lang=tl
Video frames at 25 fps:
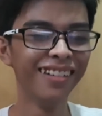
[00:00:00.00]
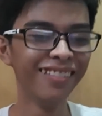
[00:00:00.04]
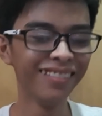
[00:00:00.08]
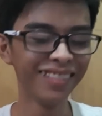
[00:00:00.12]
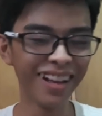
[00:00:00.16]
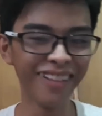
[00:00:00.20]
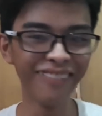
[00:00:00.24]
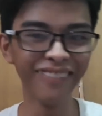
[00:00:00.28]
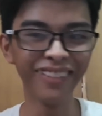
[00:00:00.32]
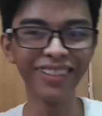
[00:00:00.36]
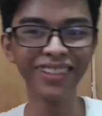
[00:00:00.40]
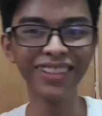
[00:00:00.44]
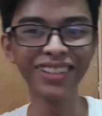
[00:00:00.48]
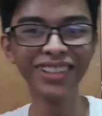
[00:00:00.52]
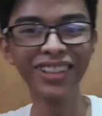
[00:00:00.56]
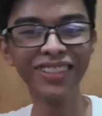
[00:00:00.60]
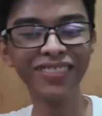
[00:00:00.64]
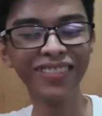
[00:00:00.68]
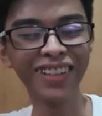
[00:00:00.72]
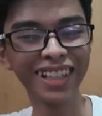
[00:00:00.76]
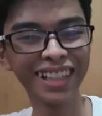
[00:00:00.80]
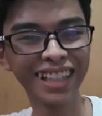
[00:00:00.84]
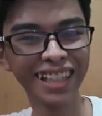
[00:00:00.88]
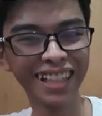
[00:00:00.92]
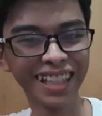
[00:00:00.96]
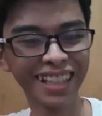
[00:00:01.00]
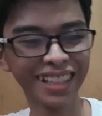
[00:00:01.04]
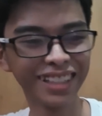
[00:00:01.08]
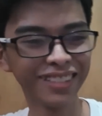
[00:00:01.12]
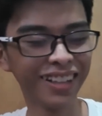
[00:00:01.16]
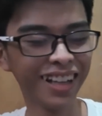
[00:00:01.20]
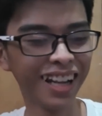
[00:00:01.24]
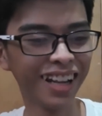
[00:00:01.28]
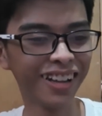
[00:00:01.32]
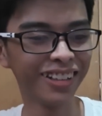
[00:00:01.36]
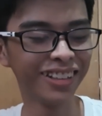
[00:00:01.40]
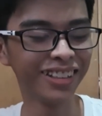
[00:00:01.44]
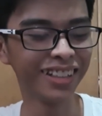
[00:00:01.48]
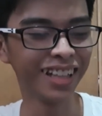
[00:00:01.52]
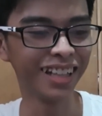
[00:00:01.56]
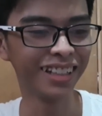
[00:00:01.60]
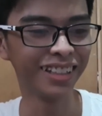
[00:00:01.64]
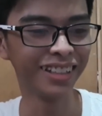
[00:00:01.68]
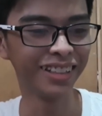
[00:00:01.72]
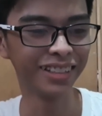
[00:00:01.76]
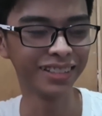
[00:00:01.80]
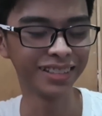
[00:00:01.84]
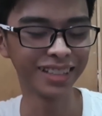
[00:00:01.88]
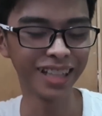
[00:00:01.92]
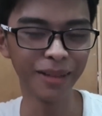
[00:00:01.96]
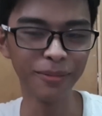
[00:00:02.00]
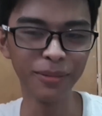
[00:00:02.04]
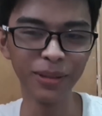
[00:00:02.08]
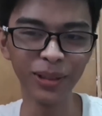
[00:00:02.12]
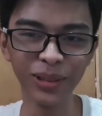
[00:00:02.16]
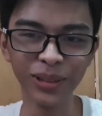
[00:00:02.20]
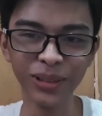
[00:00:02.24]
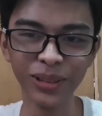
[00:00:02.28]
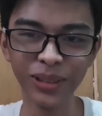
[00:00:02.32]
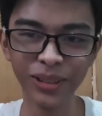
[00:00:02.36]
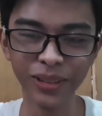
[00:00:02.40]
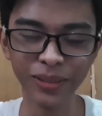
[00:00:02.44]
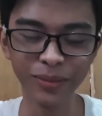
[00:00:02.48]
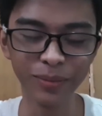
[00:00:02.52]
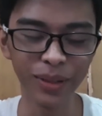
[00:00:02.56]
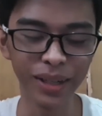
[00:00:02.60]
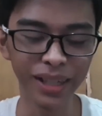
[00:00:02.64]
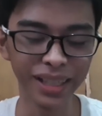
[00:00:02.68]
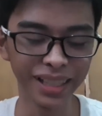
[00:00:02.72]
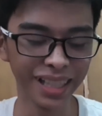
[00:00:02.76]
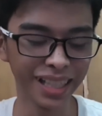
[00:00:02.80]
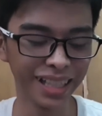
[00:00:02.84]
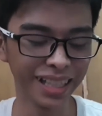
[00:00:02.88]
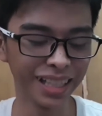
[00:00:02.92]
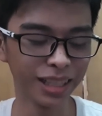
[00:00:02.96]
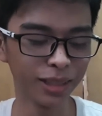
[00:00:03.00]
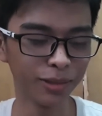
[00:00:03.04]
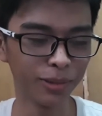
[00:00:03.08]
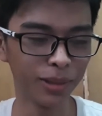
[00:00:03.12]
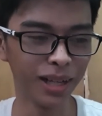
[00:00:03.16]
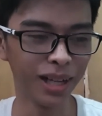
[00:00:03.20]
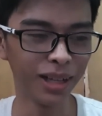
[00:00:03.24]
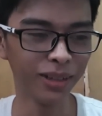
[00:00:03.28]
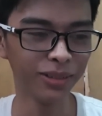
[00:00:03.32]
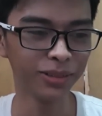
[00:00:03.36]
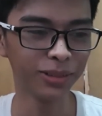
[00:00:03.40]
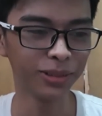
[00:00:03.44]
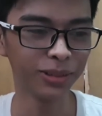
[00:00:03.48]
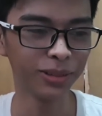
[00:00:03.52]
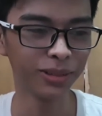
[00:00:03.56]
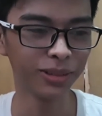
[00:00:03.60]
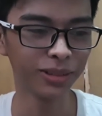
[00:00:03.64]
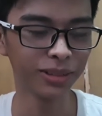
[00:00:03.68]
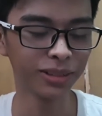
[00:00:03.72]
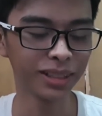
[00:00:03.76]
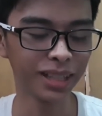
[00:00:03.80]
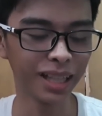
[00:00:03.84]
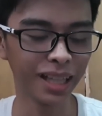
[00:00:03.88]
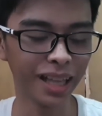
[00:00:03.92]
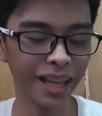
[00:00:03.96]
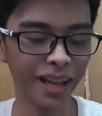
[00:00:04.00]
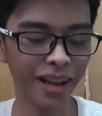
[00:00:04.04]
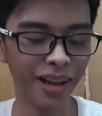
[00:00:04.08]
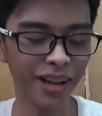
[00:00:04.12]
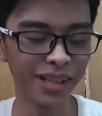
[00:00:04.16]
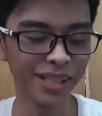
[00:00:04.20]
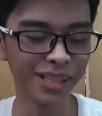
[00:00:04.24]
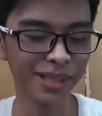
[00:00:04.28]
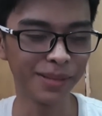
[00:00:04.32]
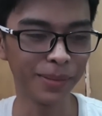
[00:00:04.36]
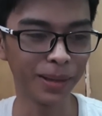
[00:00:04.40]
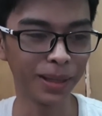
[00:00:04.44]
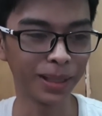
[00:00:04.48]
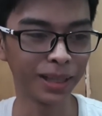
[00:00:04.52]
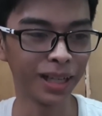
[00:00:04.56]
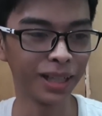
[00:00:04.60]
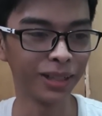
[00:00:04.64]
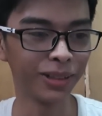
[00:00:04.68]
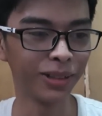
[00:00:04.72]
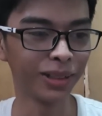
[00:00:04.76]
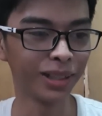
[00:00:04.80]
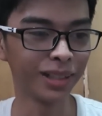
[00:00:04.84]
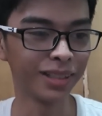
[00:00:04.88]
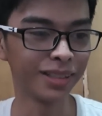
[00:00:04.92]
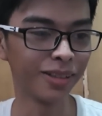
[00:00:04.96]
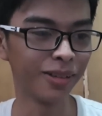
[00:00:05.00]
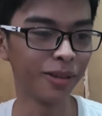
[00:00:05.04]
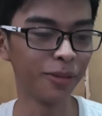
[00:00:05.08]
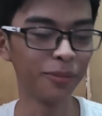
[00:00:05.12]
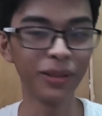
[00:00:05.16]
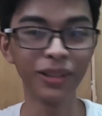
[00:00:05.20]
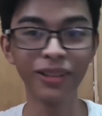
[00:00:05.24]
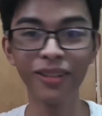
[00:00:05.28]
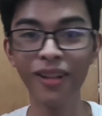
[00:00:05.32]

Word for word: sabi ko noon, magri-ritual ako, ano, sabi ko noon, magri-ritual ako 3 hours pag na-notice ako. Pero